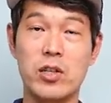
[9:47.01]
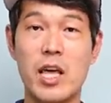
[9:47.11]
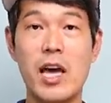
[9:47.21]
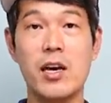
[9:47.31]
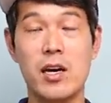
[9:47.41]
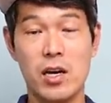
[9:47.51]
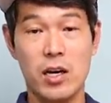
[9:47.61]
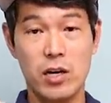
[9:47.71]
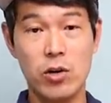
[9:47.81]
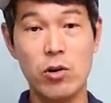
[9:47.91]
근데
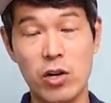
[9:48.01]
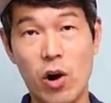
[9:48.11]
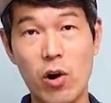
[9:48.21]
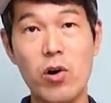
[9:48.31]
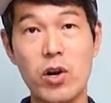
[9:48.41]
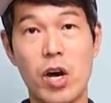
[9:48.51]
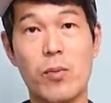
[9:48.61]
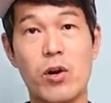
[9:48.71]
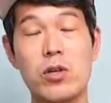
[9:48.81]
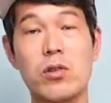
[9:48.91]
그걸 여러 개
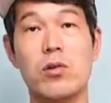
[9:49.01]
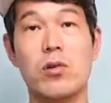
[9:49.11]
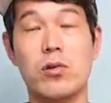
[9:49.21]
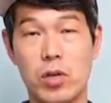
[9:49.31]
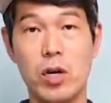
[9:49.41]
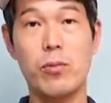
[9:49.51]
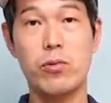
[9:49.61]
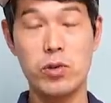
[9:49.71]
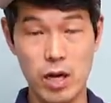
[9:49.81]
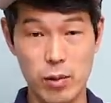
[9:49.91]
하면은
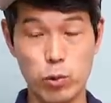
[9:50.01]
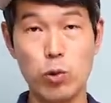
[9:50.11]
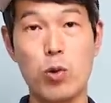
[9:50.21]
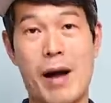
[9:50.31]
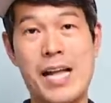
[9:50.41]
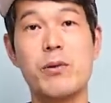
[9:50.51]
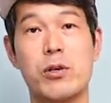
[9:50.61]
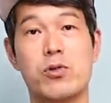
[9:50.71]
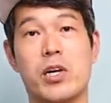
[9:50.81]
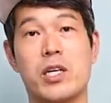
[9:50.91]
생각보다 돈도 많이
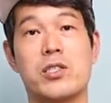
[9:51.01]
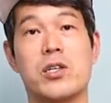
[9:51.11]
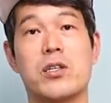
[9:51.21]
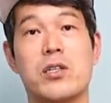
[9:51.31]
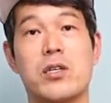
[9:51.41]
벌 수가 있죠.